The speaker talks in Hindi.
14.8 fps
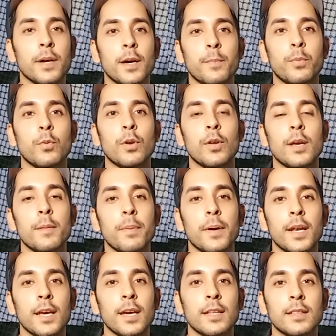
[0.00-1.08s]
प्यार फूले
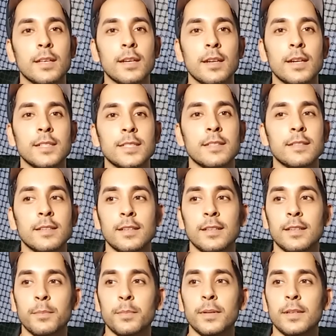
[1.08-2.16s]
फले अंदर एंड जैसे
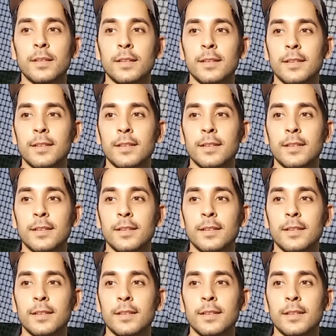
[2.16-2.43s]
कि अभी